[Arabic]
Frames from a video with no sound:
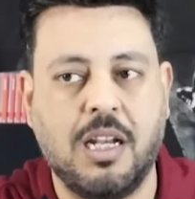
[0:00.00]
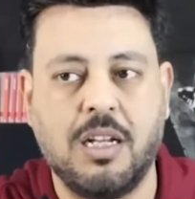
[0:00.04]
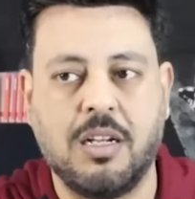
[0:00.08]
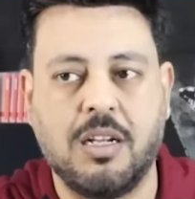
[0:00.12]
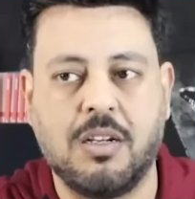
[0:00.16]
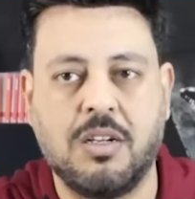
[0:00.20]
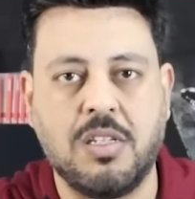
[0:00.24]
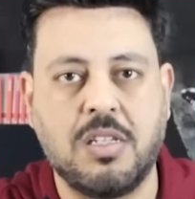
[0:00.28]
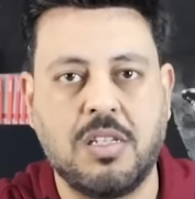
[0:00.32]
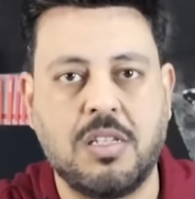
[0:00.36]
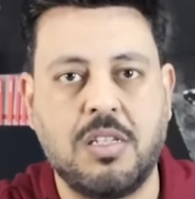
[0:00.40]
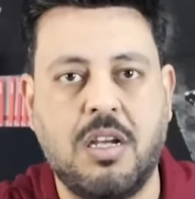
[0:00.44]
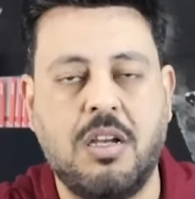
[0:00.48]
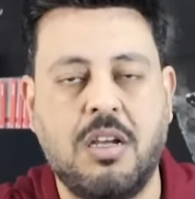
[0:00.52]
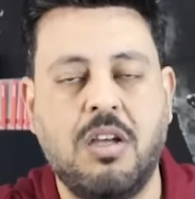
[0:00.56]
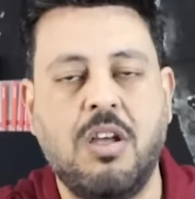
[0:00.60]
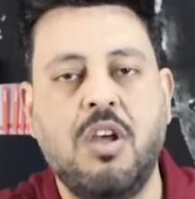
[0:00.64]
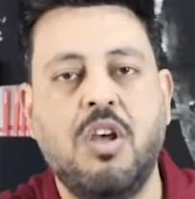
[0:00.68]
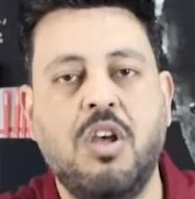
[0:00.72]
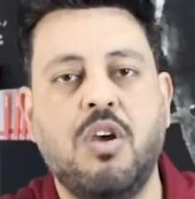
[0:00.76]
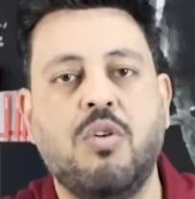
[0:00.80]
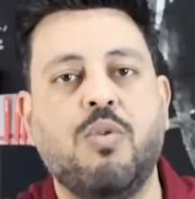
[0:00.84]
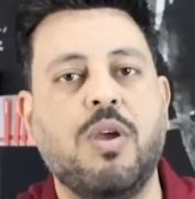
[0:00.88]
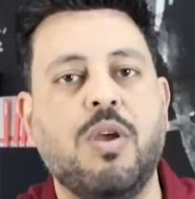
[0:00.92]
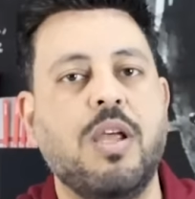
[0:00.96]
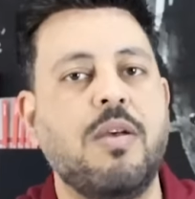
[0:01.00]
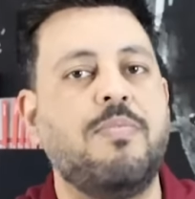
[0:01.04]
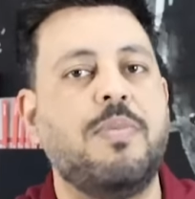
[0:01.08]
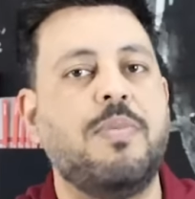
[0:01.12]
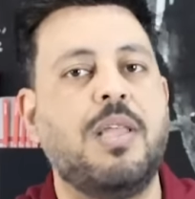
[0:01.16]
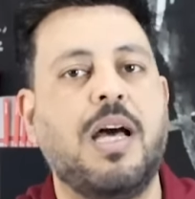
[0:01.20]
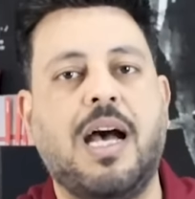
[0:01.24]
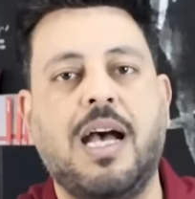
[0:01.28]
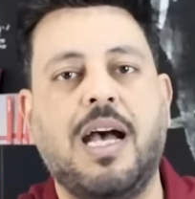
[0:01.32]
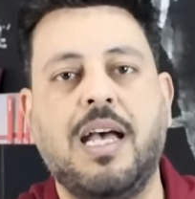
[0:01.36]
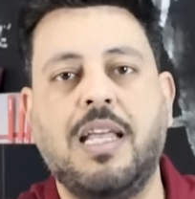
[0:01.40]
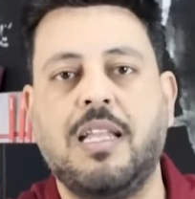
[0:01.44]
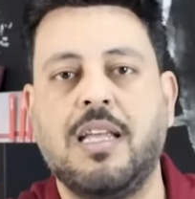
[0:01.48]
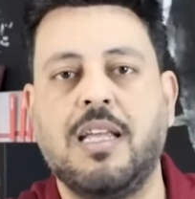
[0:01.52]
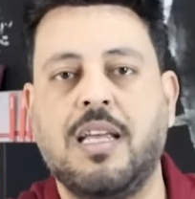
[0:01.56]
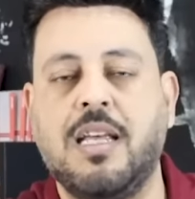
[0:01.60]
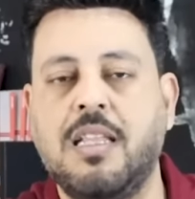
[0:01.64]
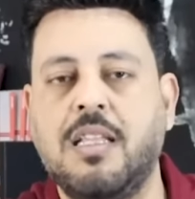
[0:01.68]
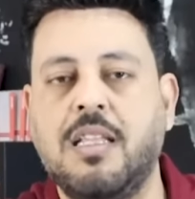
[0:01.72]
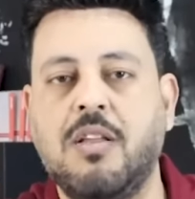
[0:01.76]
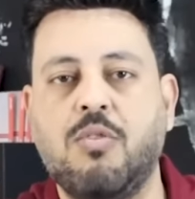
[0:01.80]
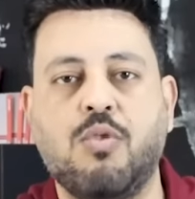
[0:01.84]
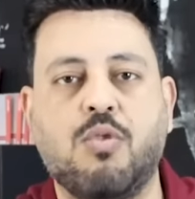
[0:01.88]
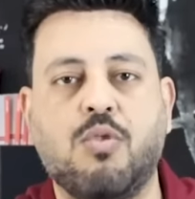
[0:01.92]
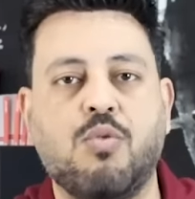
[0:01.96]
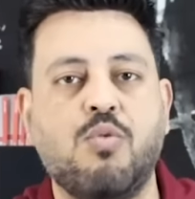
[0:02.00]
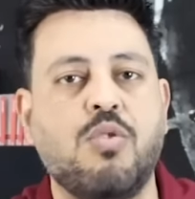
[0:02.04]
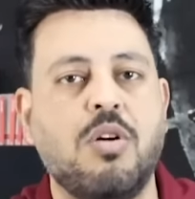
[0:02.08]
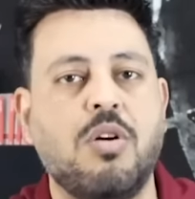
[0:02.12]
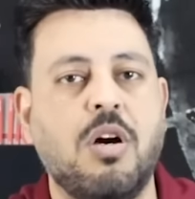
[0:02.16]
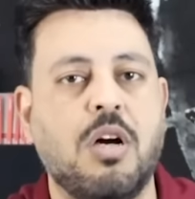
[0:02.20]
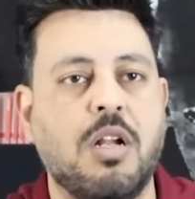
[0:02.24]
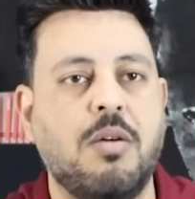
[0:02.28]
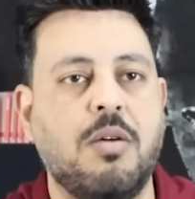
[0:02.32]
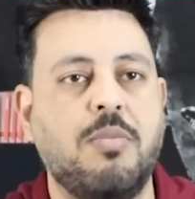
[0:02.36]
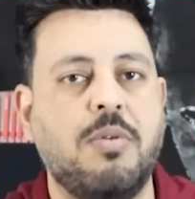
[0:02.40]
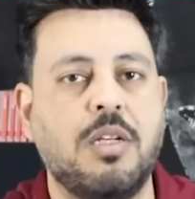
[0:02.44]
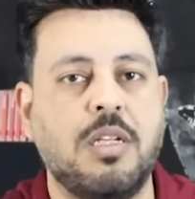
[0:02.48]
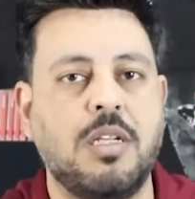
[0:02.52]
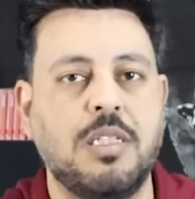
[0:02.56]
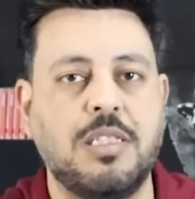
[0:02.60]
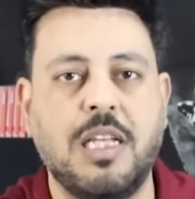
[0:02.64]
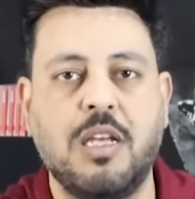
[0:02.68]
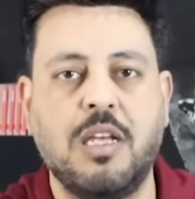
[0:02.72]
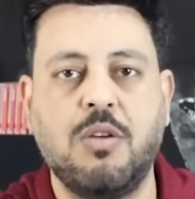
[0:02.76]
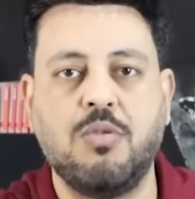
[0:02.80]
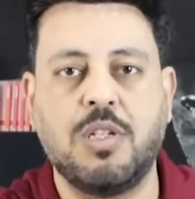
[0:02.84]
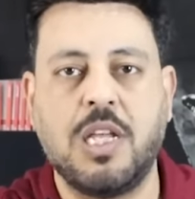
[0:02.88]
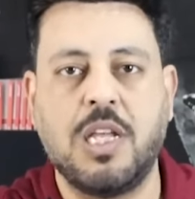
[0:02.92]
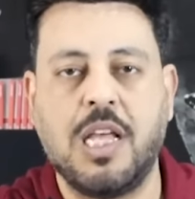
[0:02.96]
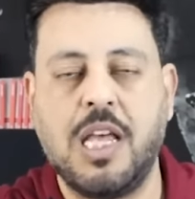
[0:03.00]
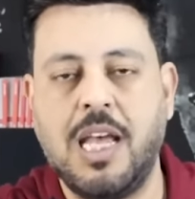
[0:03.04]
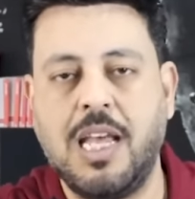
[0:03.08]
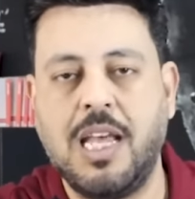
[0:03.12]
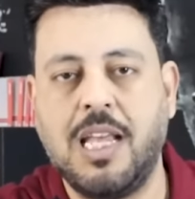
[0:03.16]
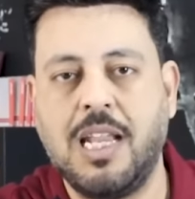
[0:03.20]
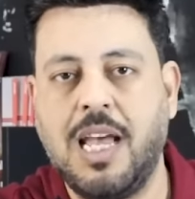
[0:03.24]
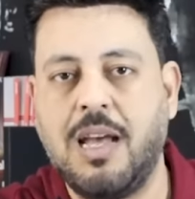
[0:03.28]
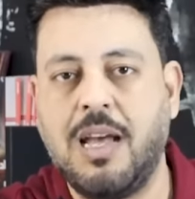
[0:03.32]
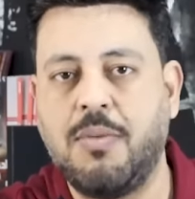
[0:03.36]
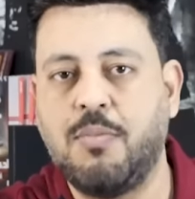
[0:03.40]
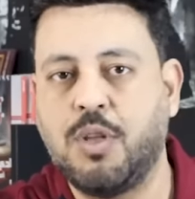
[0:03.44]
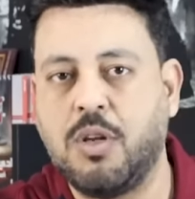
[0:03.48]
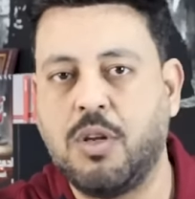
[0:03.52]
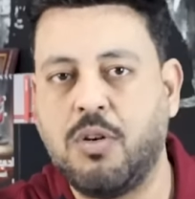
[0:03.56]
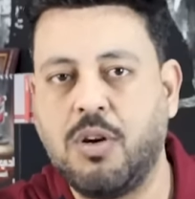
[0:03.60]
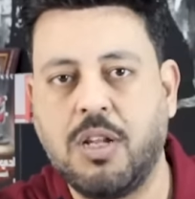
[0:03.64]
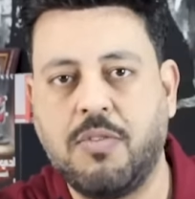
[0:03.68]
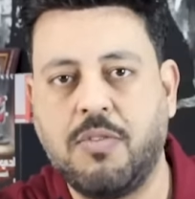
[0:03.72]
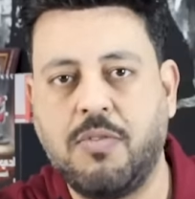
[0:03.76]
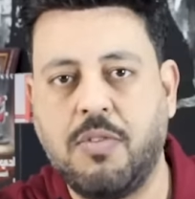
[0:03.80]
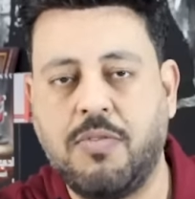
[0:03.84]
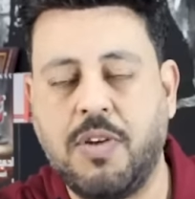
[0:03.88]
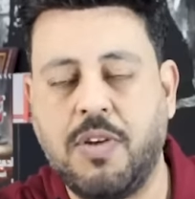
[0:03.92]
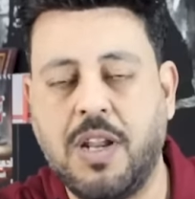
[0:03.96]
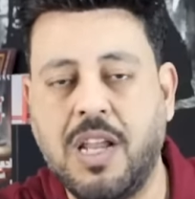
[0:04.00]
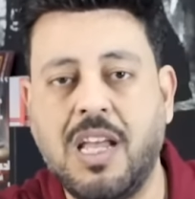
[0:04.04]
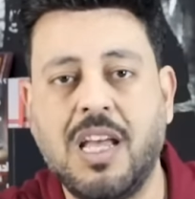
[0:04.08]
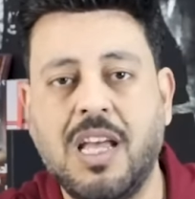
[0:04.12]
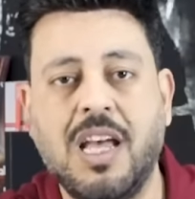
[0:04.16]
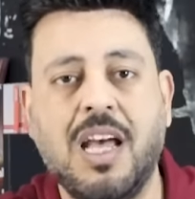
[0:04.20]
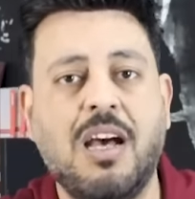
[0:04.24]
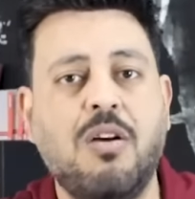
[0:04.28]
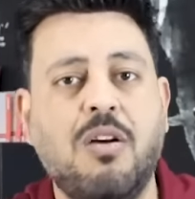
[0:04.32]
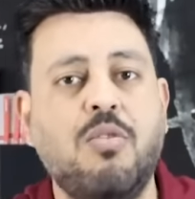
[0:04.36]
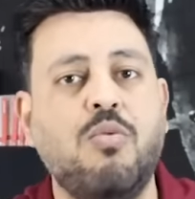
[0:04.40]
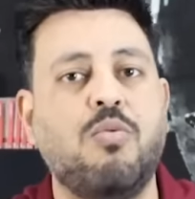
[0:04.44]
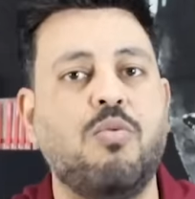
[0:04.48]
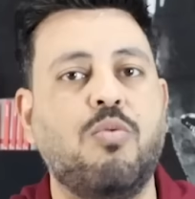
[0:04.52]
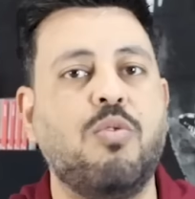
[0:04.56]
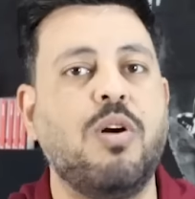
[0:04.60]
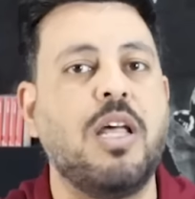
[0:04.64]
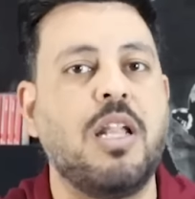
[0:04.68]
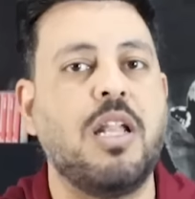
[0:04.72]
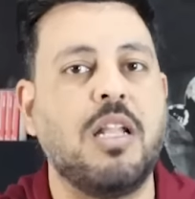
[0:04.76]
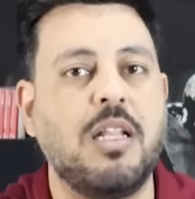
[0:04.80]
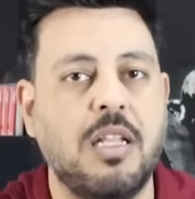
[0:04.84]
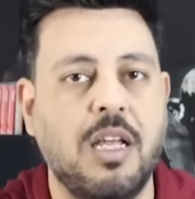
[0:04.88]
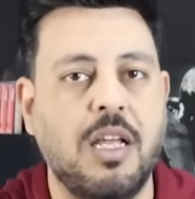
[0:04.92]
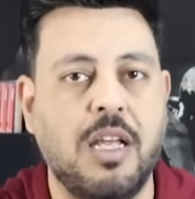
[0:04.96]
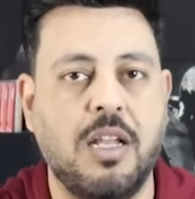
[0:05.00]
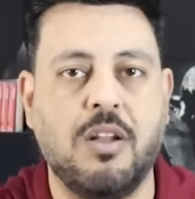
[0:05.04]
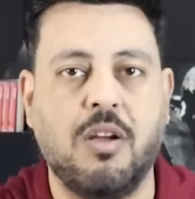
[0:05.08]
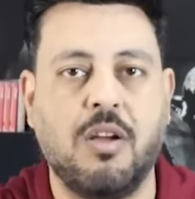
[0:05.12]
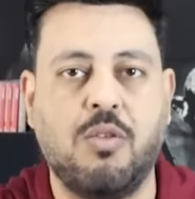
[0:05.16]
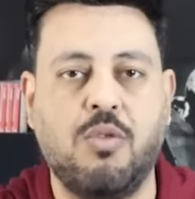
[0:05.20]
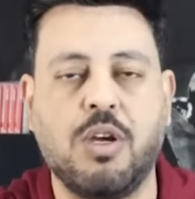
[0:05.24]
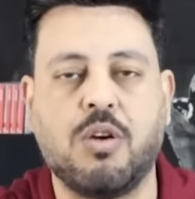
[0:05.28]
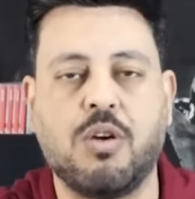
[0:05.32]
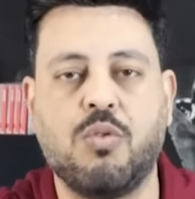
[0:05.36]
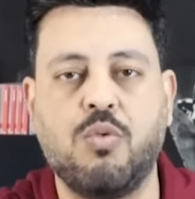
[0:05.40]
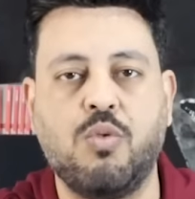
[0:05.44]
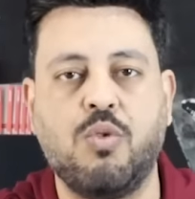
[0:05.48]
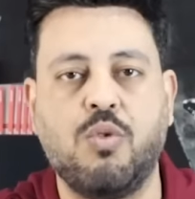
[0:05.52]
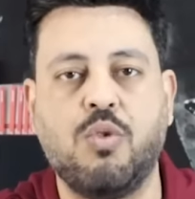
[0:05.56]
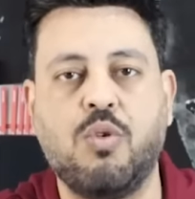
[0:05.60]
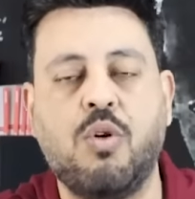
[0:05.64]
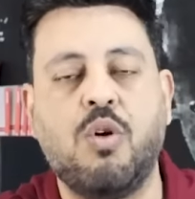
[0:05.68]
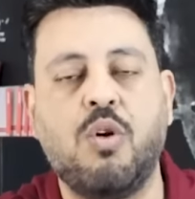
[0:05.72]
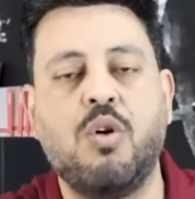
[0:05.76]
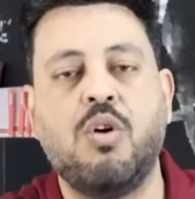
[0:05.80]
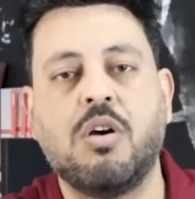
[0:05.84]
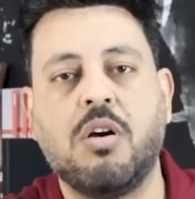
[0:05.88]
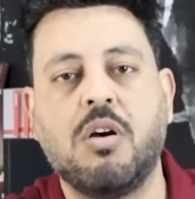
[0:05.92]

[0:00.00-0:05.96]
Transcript: القصه ويبدا عادي جدا ويكون كهربا زيه زي اي لاعب متواجد في الفريق او وارد ان هو يكون له